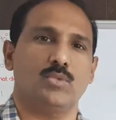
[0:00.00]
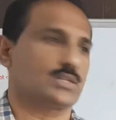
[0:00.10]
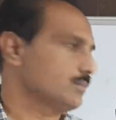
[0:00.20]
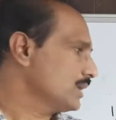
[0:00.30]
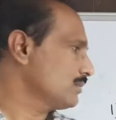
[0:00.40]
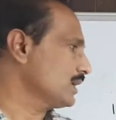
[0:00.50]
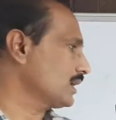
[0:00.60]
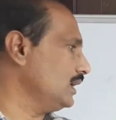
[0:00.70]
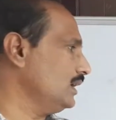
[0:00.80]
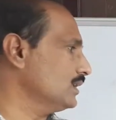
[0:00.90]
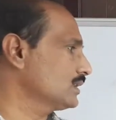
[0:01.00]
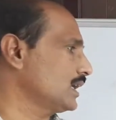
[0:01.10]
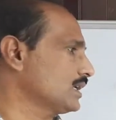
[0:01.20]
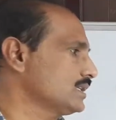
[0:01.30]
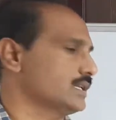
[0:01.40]
మొత్తం మీద మనకి
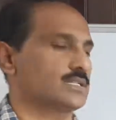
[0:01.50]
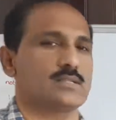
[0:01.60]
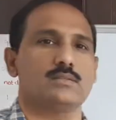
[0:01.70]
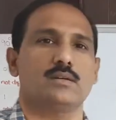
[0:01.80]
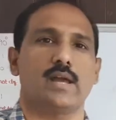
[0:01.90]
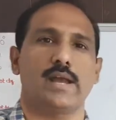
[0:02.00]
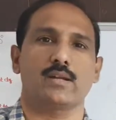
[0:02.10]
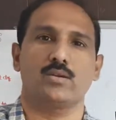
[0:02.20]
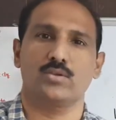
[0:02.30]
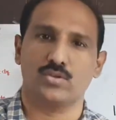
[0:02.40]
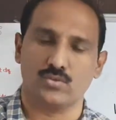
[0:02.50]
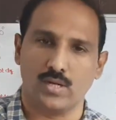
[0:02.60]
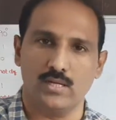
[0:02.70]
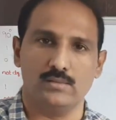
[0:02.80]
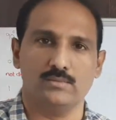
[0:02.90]
థర్టీ సిక్స్ హ్యాండ్ క్లోజెస్
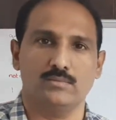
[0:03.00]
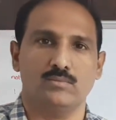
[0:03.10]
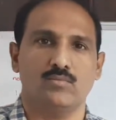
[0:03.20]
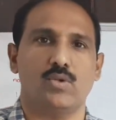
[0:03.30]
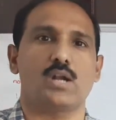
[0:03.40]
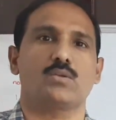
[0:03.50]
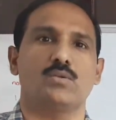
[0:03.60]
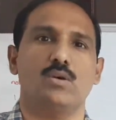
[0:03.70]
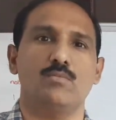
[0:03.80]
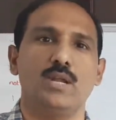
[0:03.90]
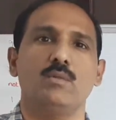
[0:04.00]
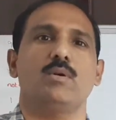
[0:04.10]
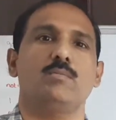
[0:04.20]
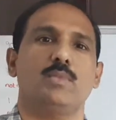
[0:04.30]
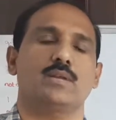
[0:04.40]
ఉన్నాయి వాటిలో
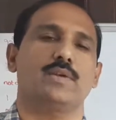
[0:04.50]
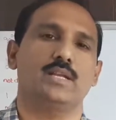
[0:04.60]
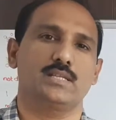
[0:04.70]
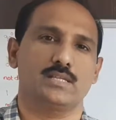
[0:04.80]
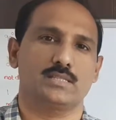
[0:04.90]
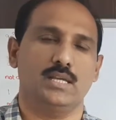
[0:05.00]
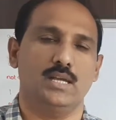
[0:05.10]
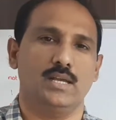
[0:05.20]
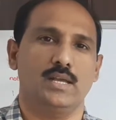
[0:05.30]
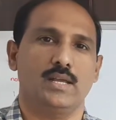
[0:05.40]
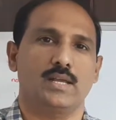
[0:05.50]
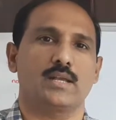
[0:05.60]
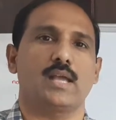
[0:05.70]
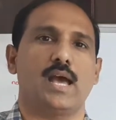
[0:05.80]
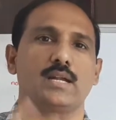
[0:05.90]
మినిమం మనం ఎన్ని తెస్తే
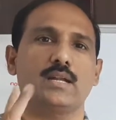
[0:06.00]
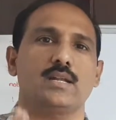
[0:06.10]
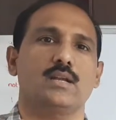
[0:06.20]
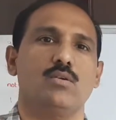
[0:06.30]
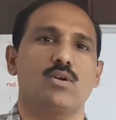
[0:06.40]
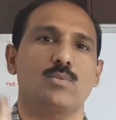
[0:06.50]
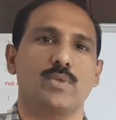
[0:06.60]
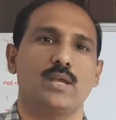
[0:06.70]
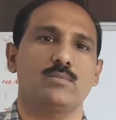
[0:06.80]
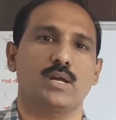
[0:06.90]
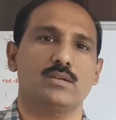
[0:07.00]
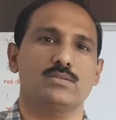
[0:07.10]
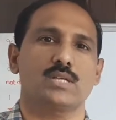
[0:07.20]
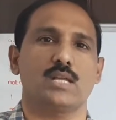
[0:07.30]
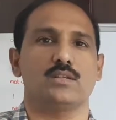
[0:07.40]
గ్యారంటీగా ఒక పేరు మనం
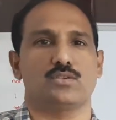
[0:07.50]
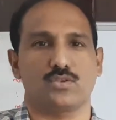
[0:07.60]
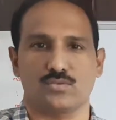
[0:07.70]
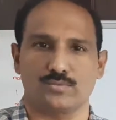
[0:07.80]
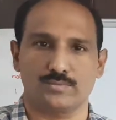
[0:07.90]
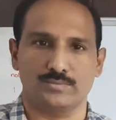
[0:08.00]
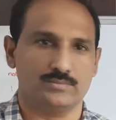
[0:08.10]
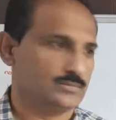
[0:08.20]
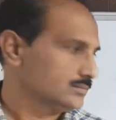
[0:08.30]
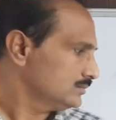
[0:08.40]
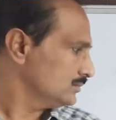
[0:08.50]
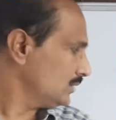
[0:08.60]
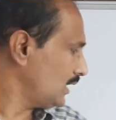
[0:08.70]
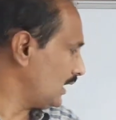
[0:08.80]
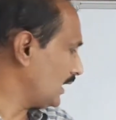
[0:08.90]
సాధించవచ్చు
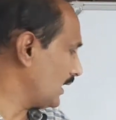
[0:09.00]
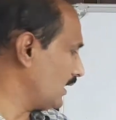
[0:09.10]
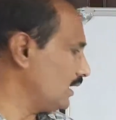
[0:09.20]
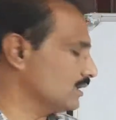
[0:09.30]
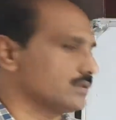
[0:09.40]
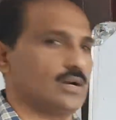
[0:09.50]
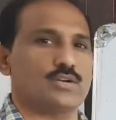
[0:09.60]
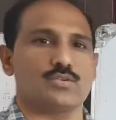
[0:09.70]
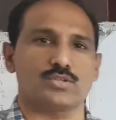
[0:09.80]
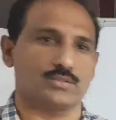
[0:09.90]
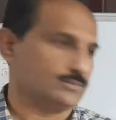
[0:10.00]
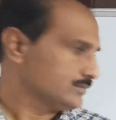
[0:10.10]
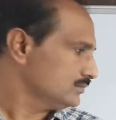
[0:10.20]
అలాగే థర్డ్ క్వశ్చన్